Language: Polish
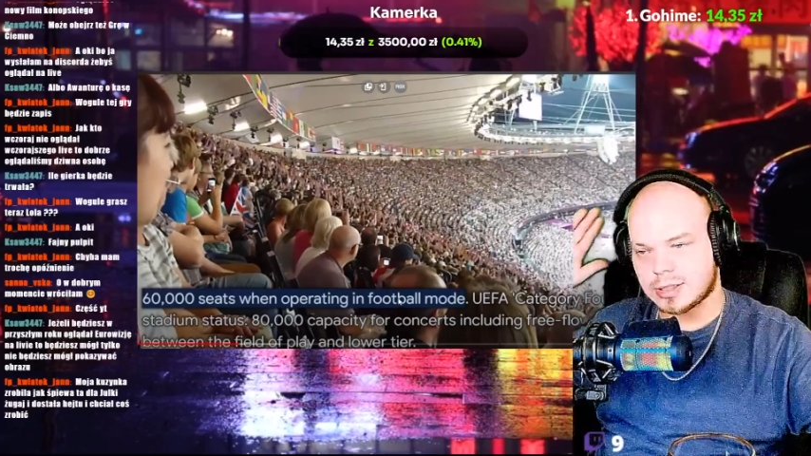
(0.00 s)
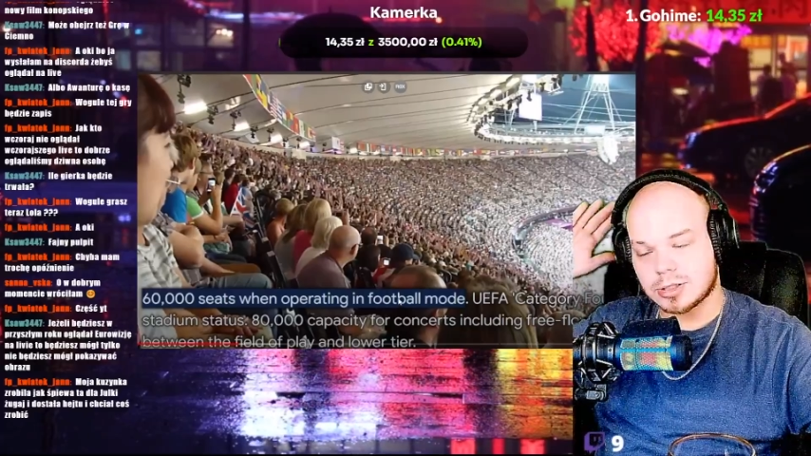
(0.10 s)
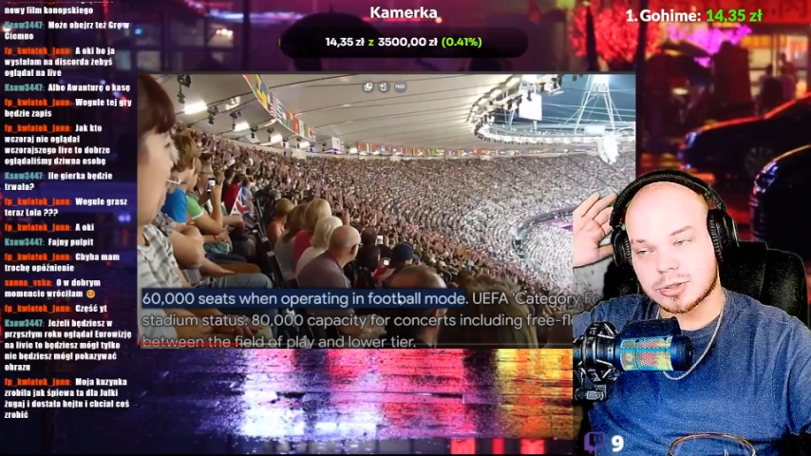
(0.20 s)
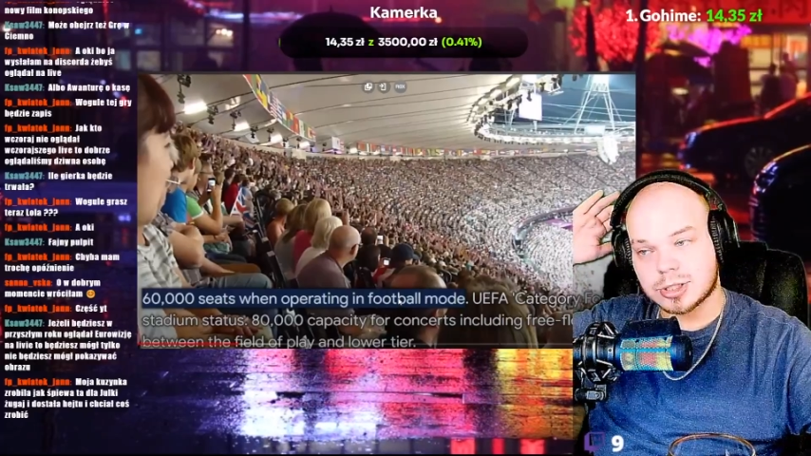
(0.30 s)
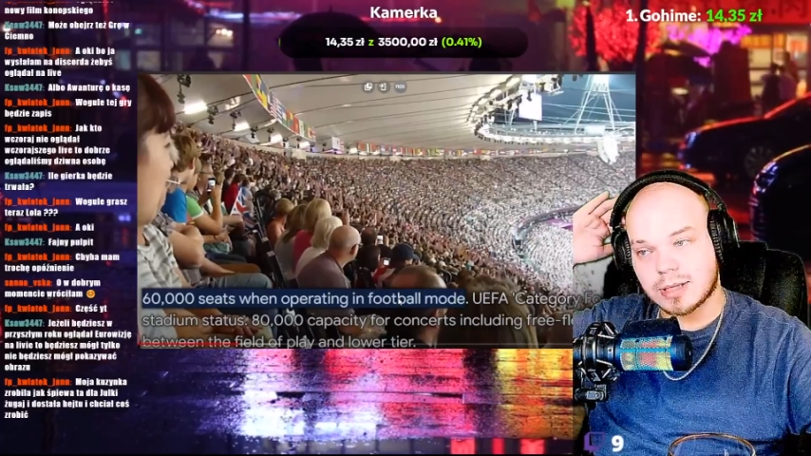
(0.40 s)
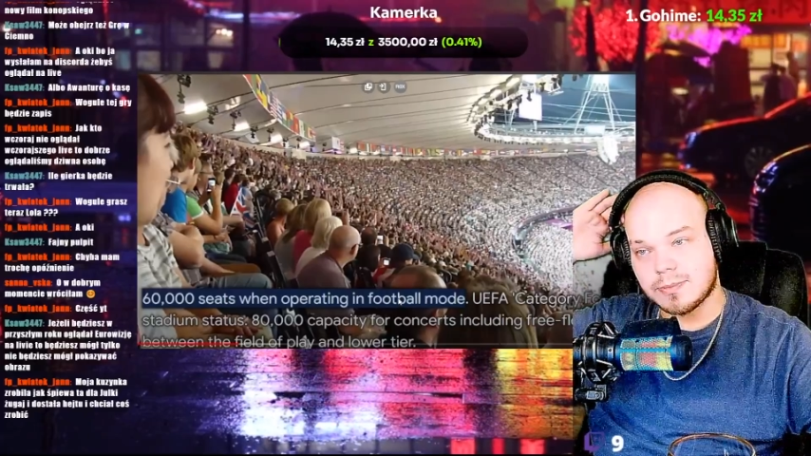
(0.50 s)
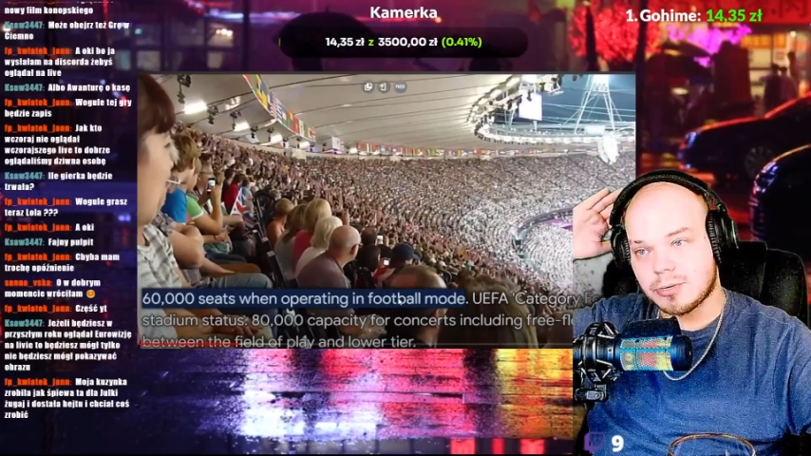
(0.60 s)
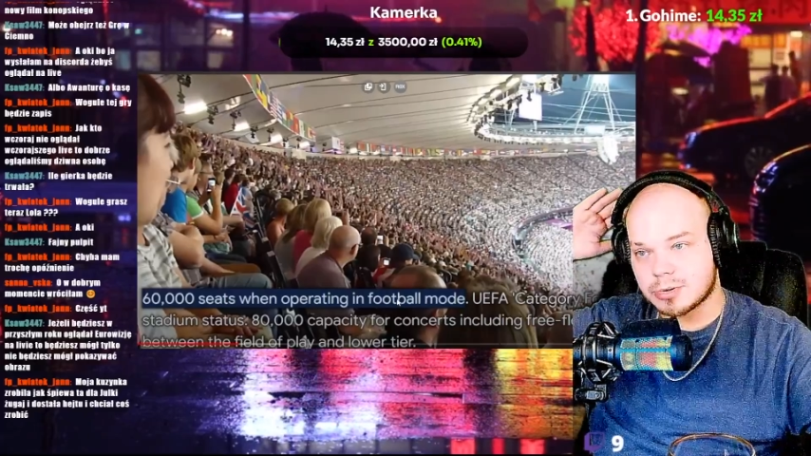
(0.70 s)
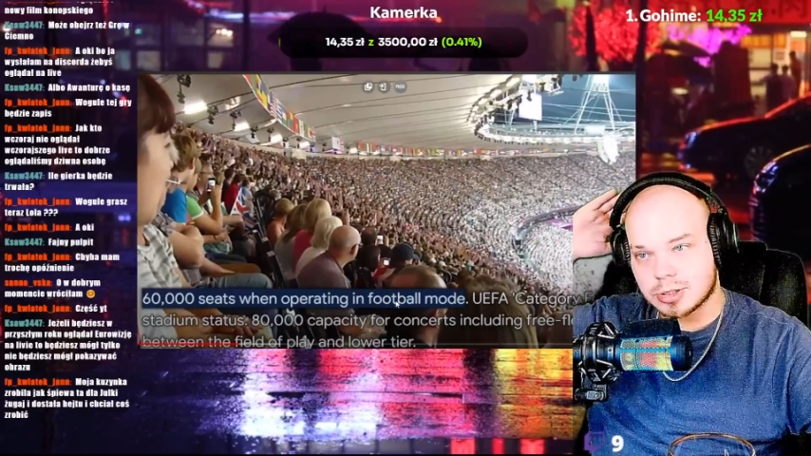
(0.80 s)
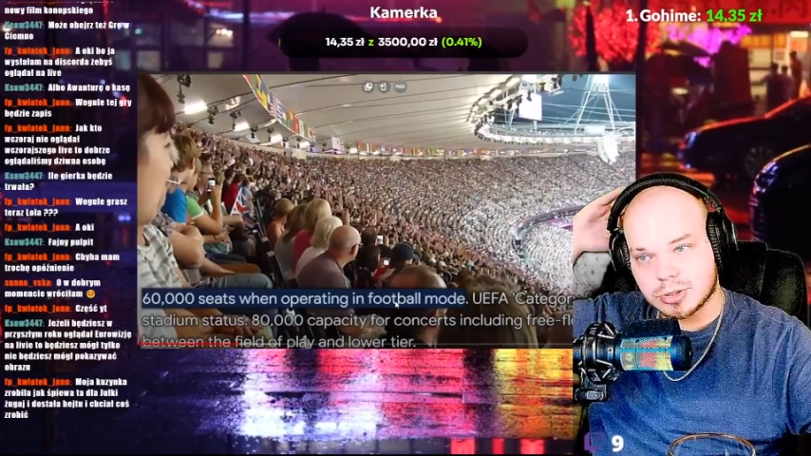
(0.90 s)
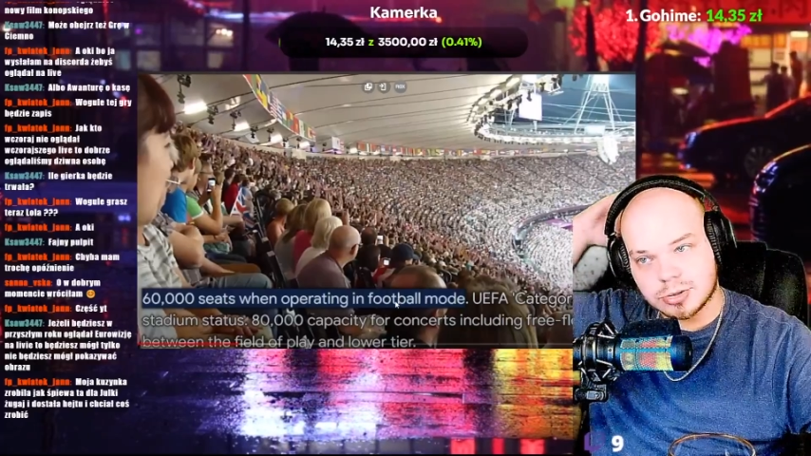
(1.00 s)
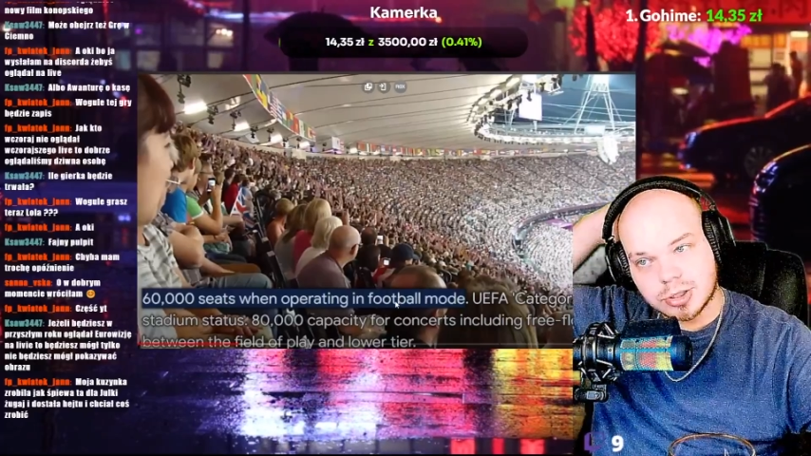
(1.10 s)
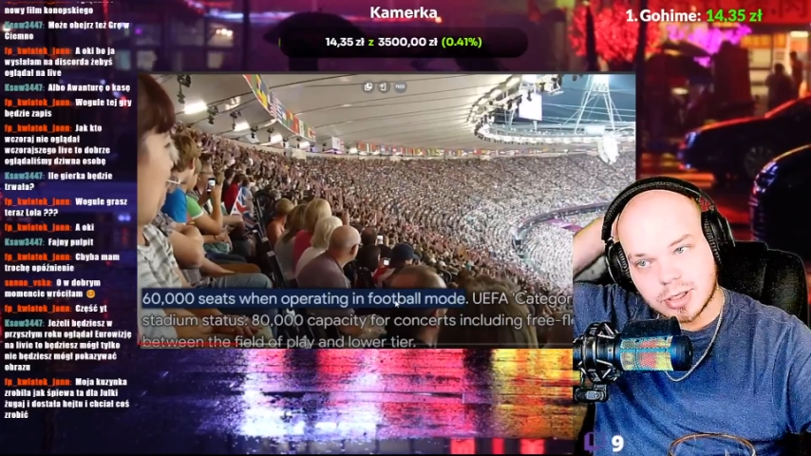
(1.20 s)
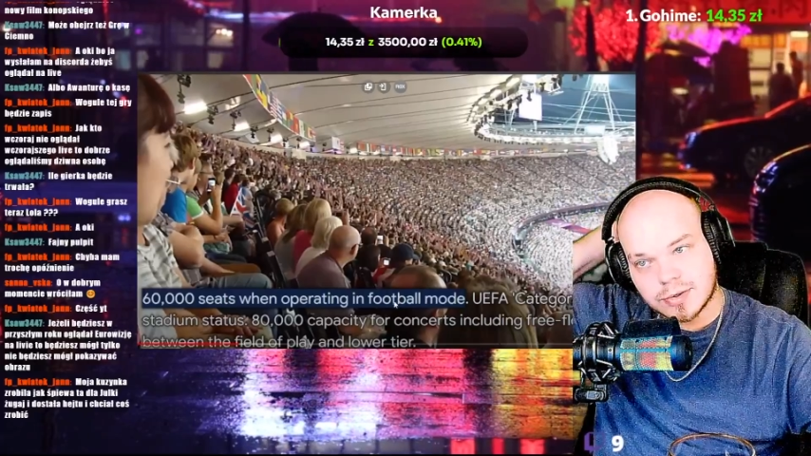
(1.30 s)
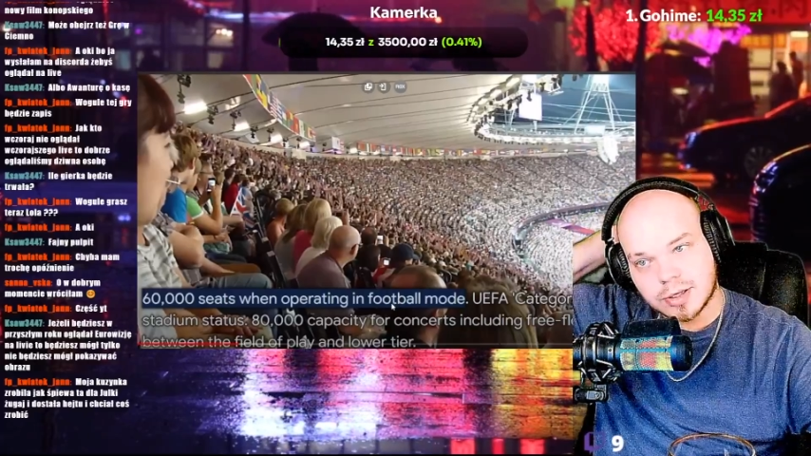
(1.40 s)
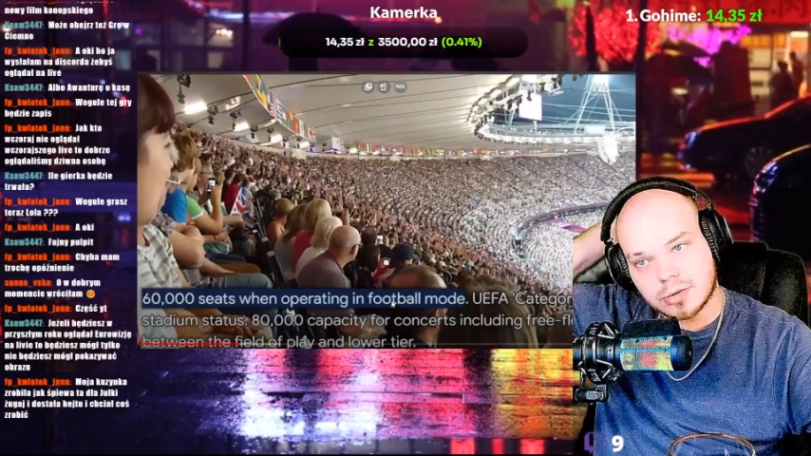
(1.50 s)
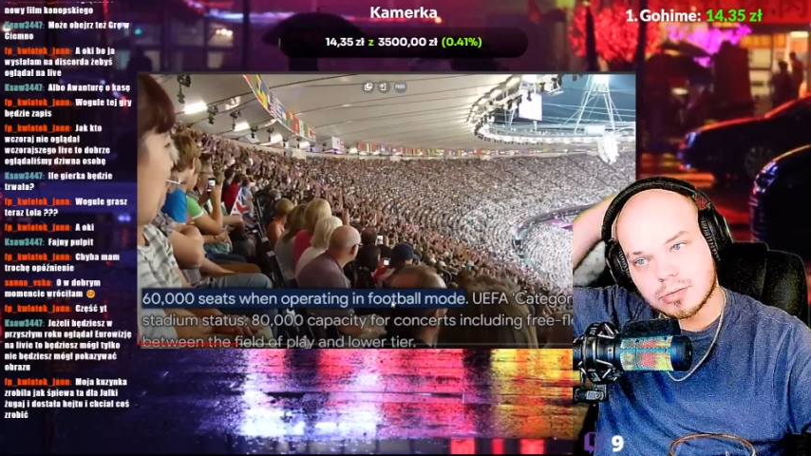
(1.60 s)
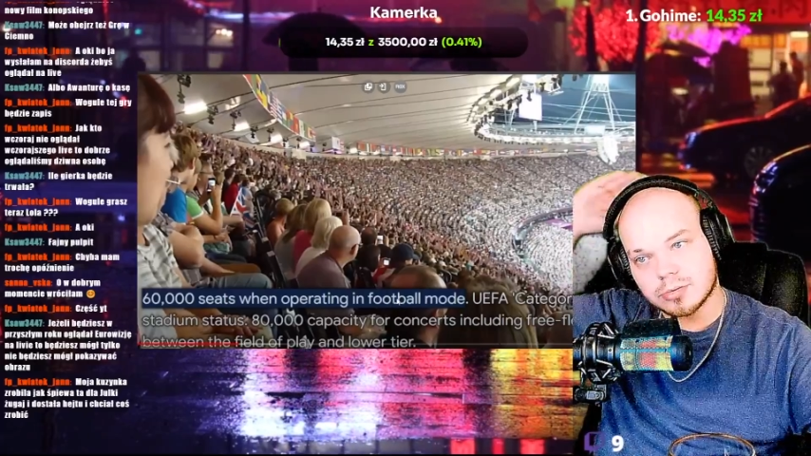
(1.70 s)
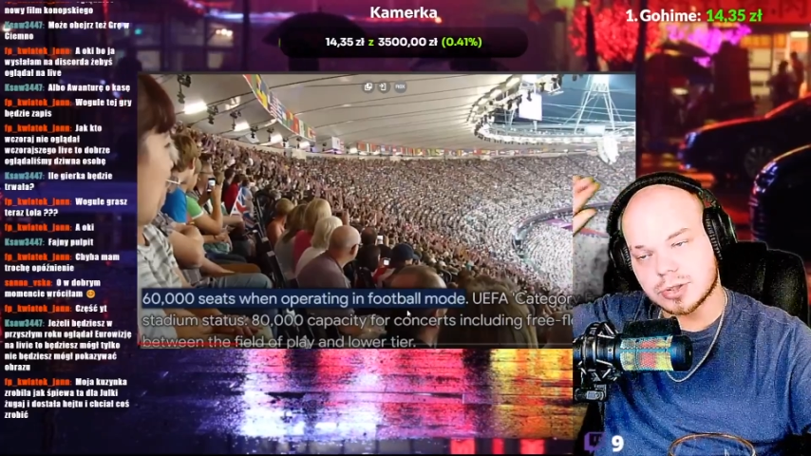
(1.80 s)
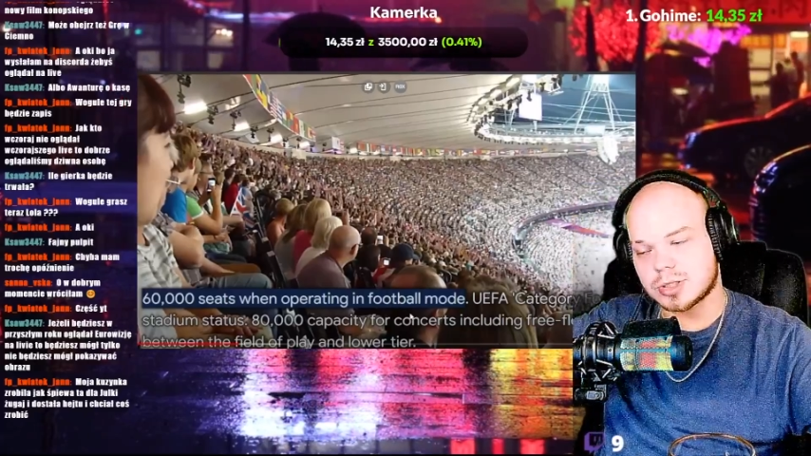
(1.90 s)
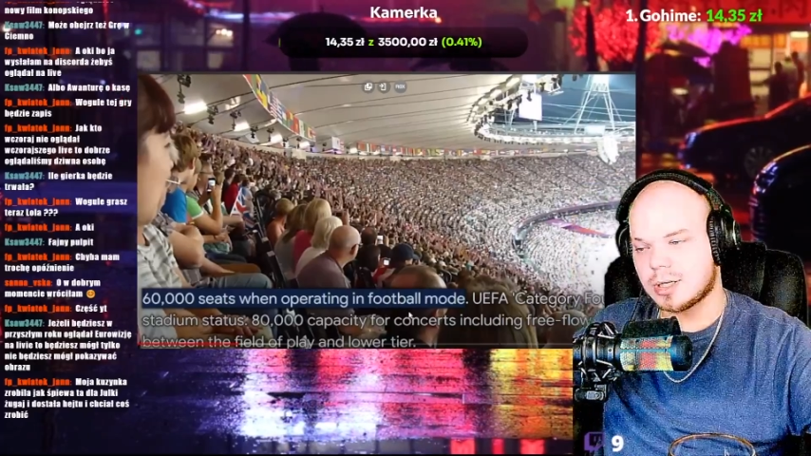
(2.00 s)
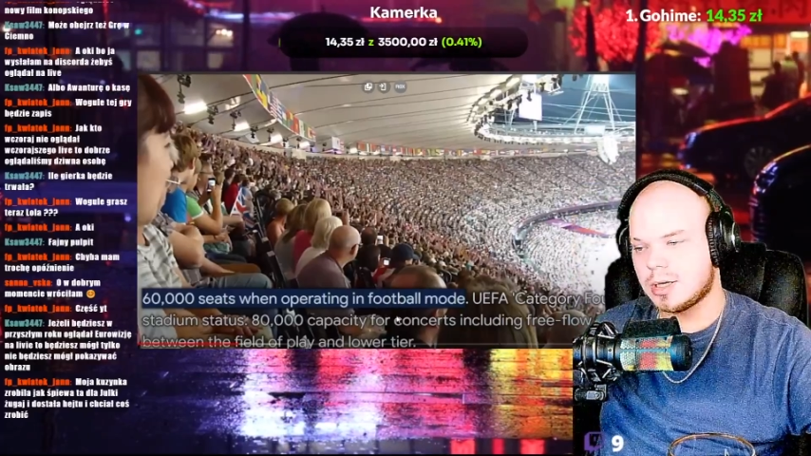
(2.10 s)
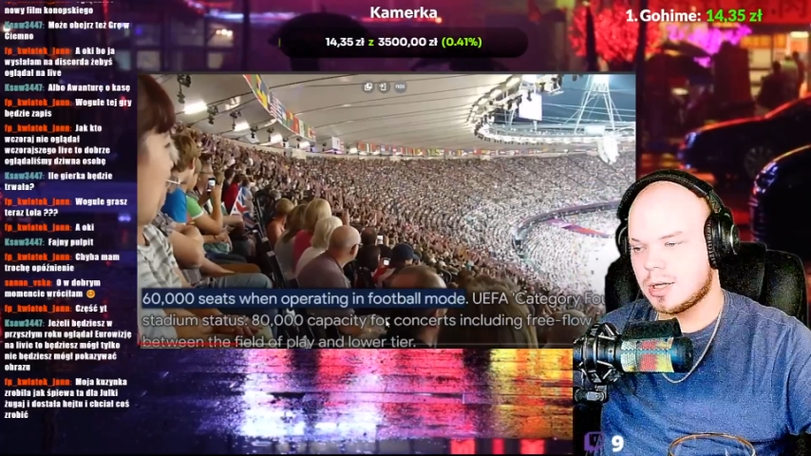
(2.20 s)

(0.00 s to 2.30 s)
Tylko, że tam było też od 13 roku życia.